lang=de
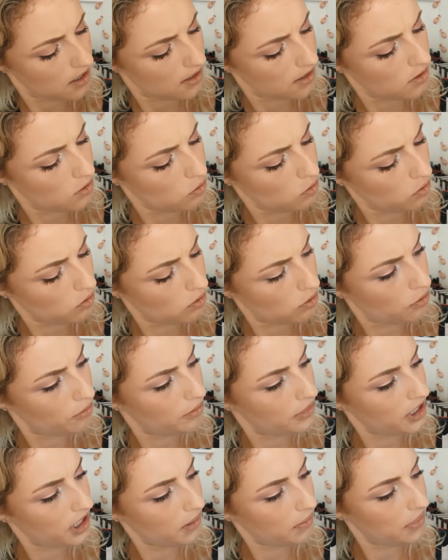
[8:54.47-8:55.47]
so
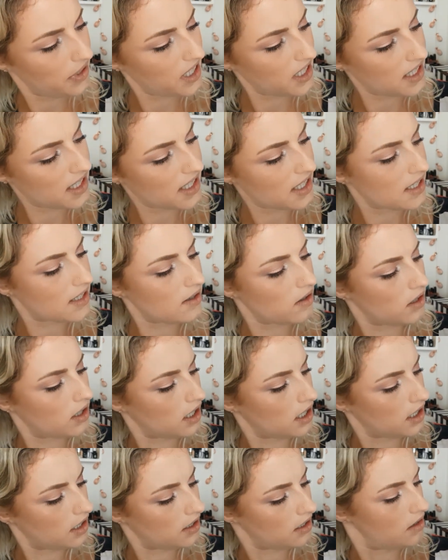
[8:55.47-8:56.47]
mit dem Pinsel,
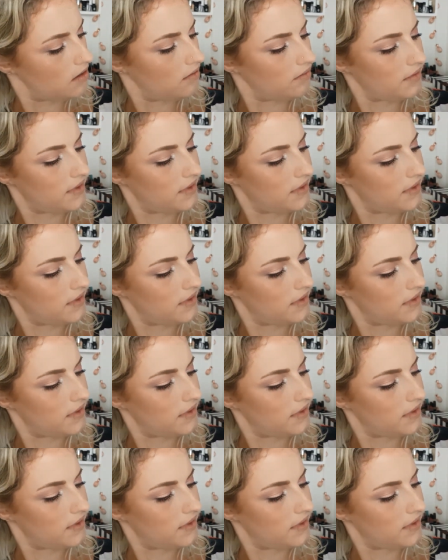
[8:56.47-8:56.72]
sondern